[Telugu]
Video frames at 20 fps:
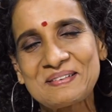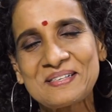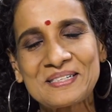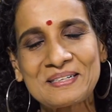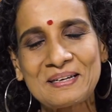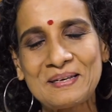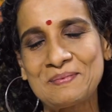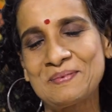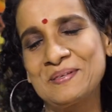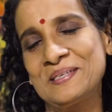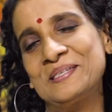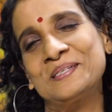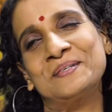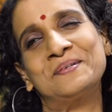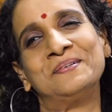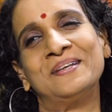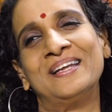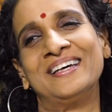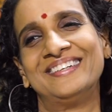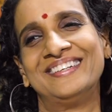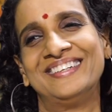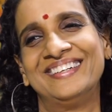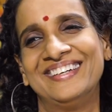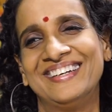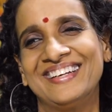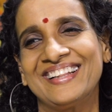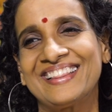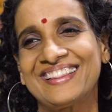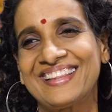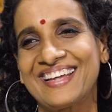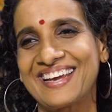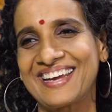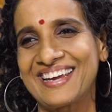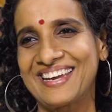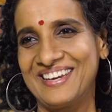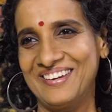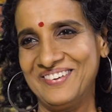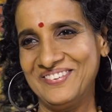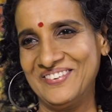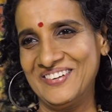చాలా మంచిగా ఉన్నా
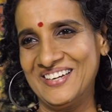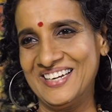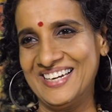థ్యాంక్ యూ